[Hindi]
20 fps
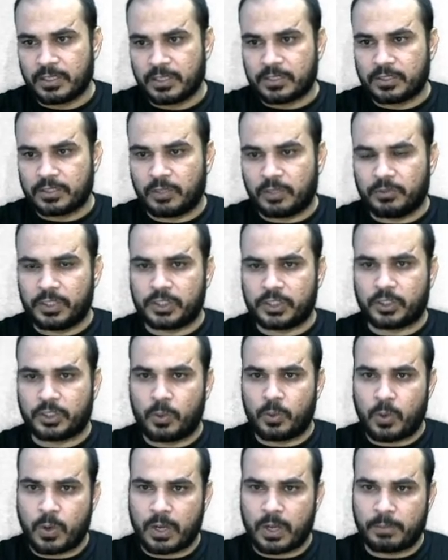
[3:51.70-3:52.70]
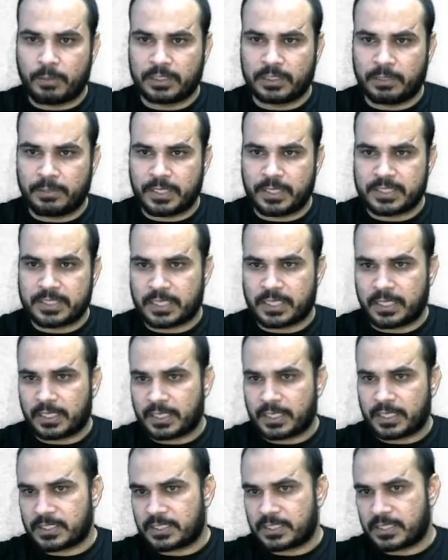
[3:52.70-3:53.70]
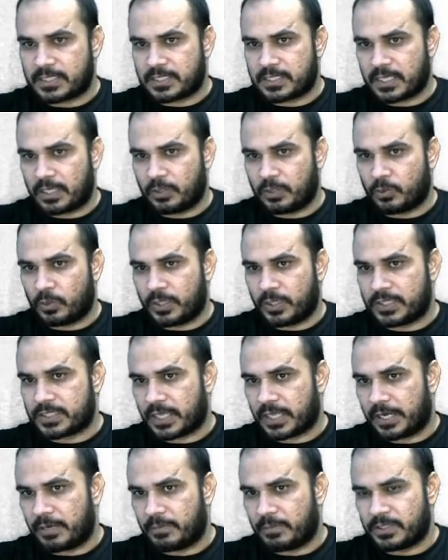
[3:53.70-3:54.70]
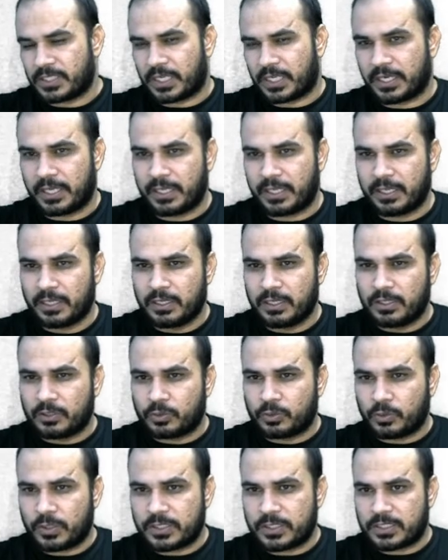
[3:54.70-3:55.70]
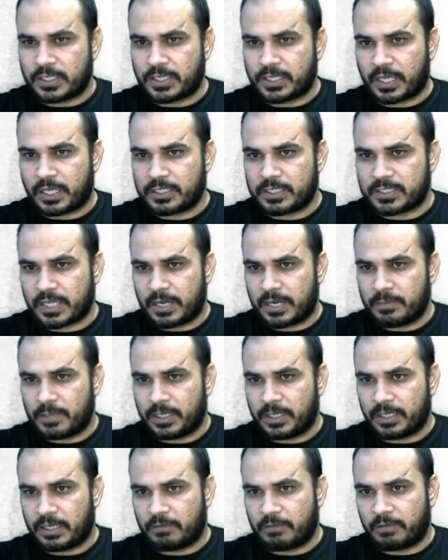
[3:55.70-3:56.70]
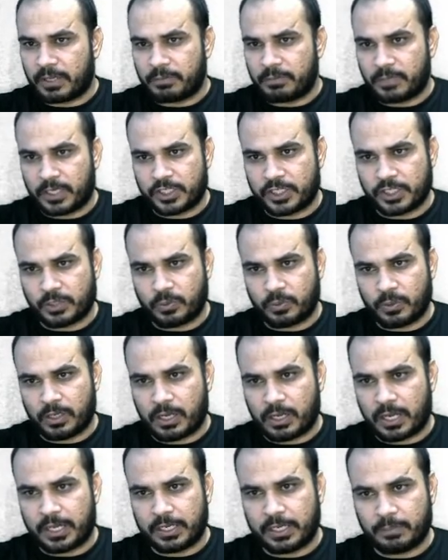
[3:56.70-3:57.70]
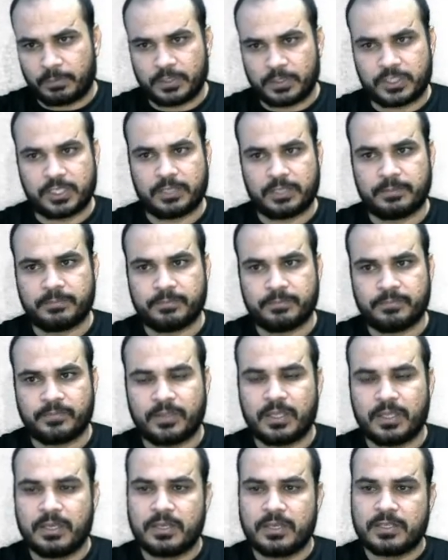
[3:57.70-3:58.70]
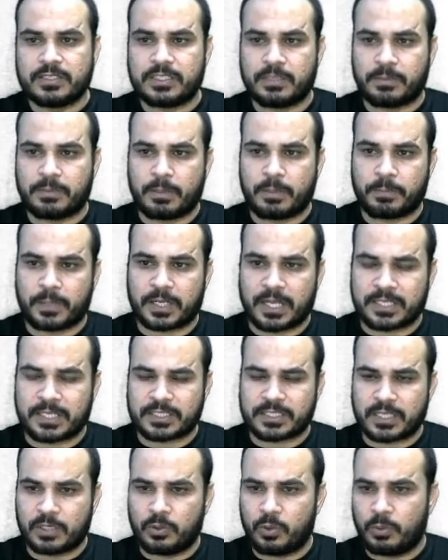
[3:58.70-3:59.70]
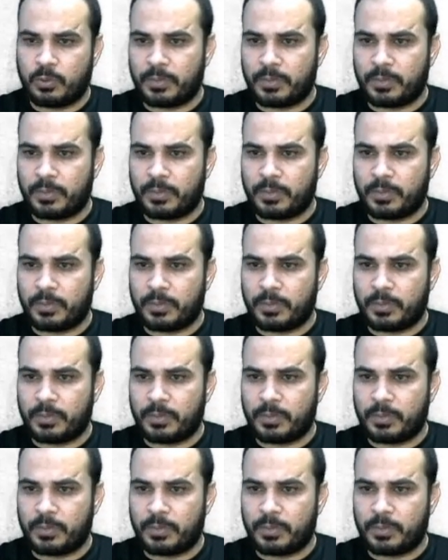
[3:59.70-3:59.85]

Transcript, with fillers: दौनी तरंगों का मतलब इस तरीके से जैसे इनको इस साइड में जाना है इसी ठाई साइड में इनका वाइब्रेशन होगा आगे पीछे जबकि प्रकाश तरंगों में